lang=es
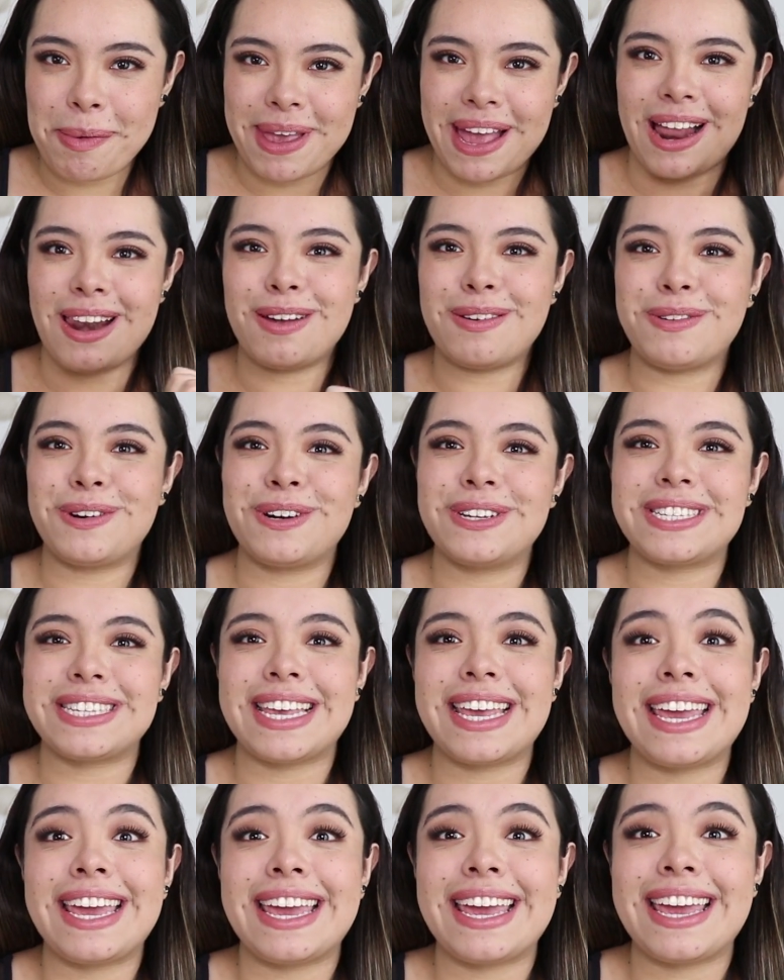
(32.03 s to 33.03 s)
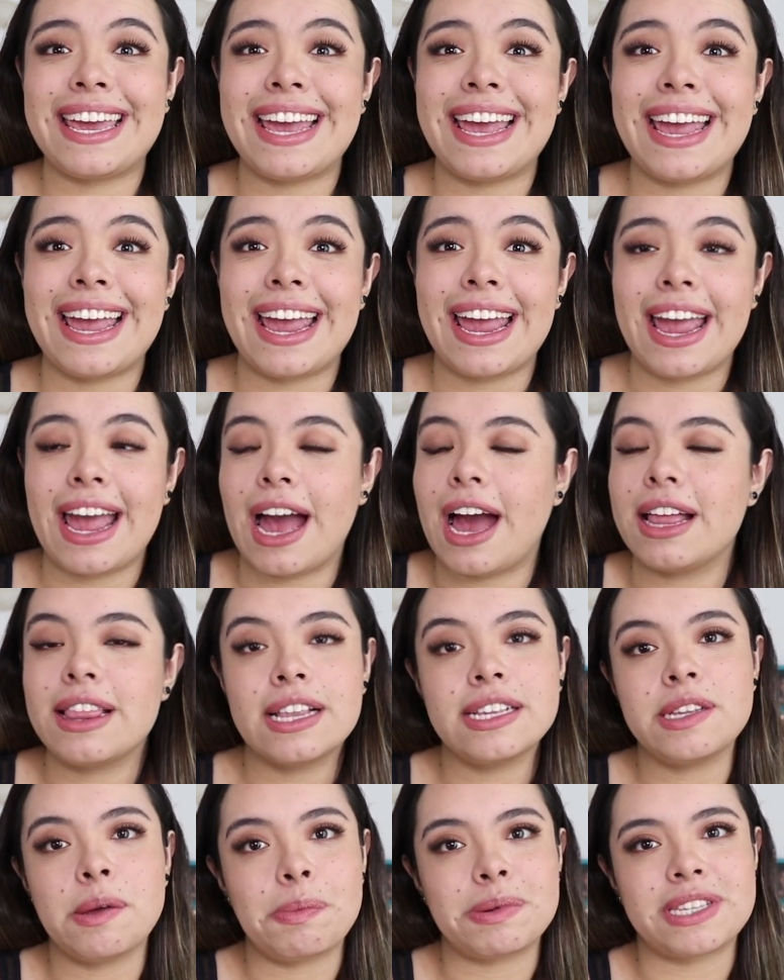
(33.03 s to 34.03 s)
diálogos y
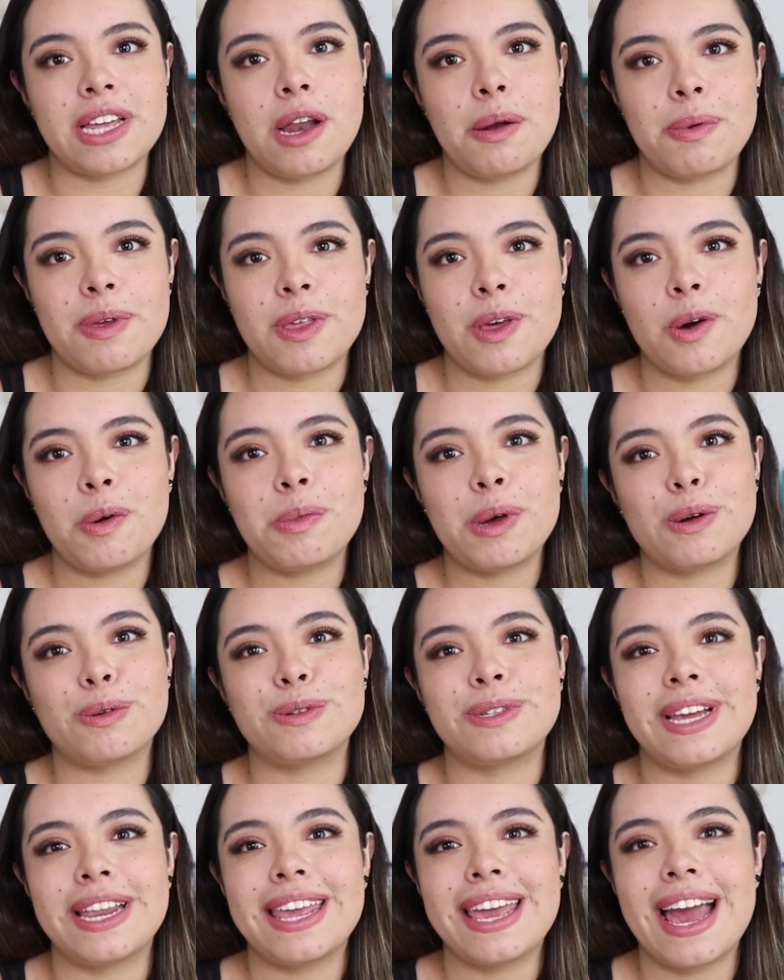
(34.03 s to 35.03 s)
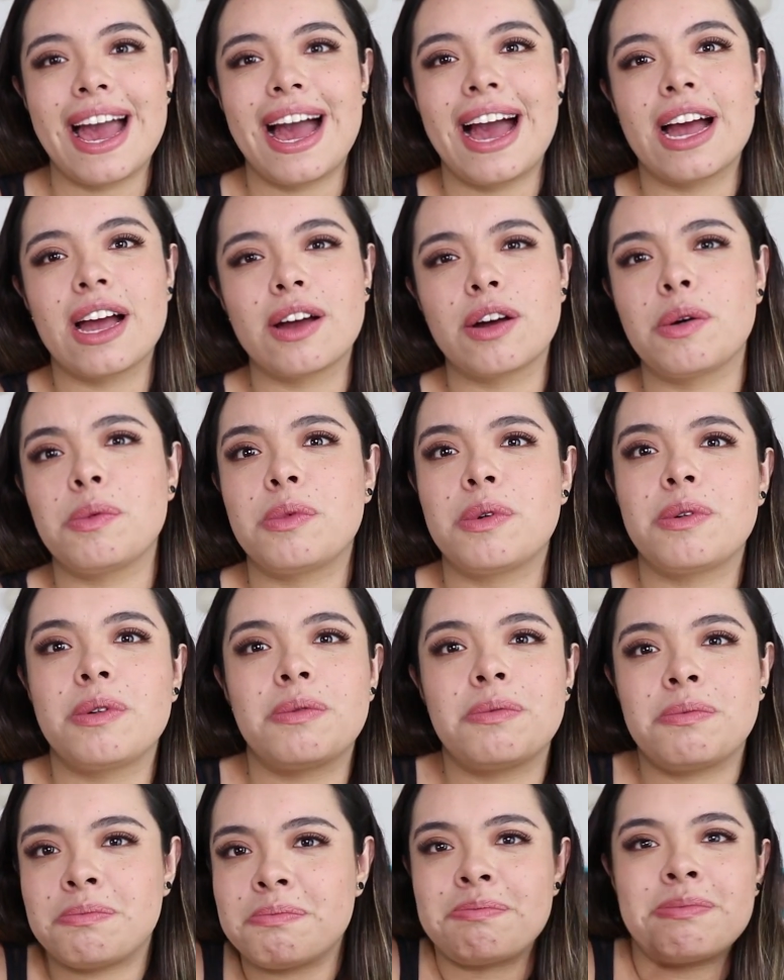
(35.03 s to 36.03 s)
antes de empezar el video me gustaría
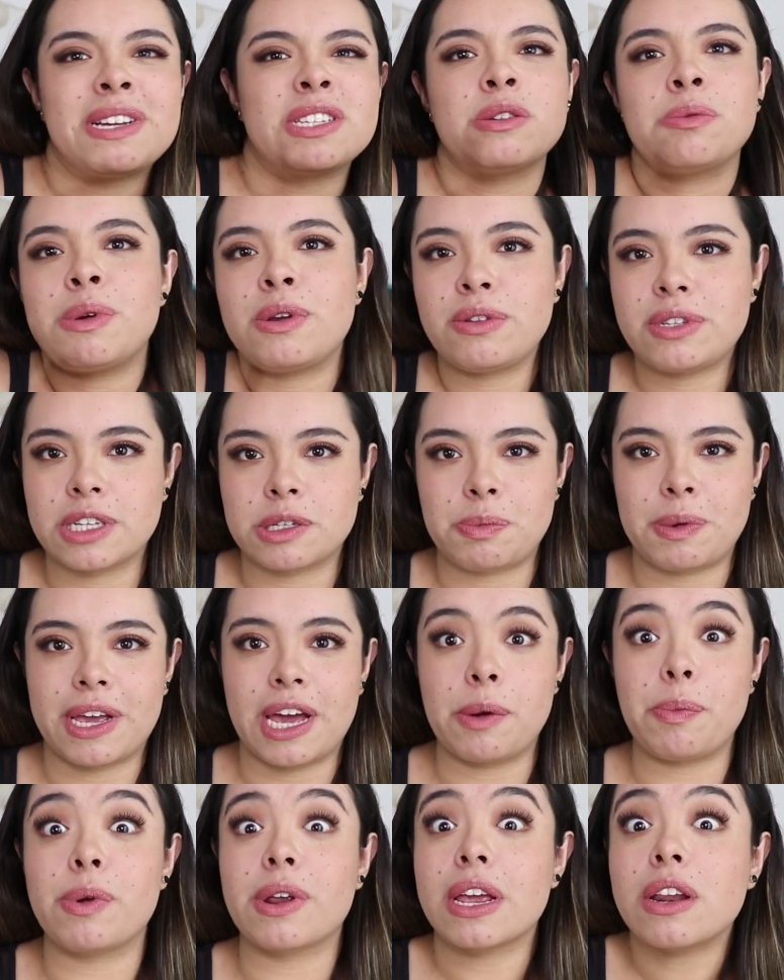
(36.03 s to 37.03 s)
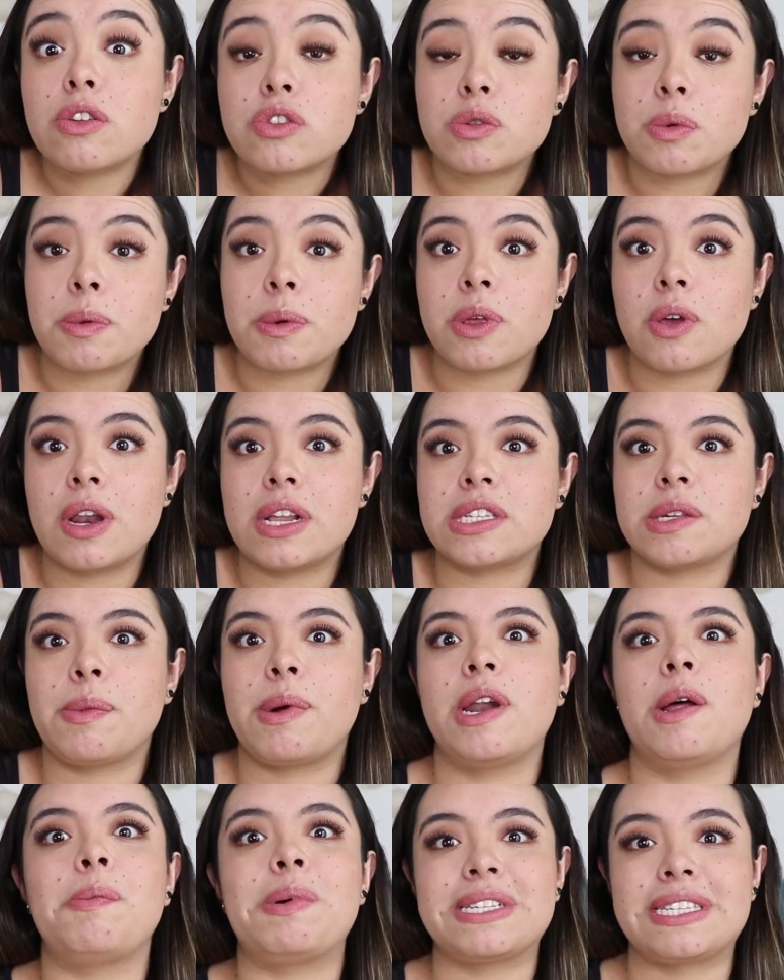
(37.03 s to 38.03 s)
como más o menos explicar por qué no subí video la
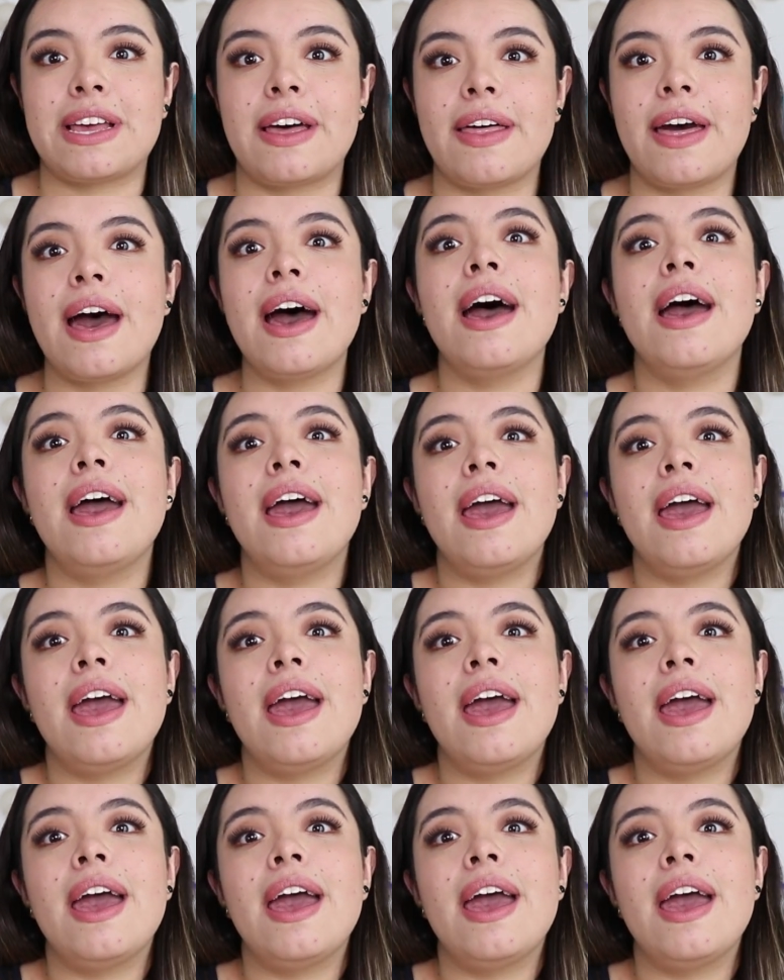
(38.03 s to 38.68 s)
semana pasada.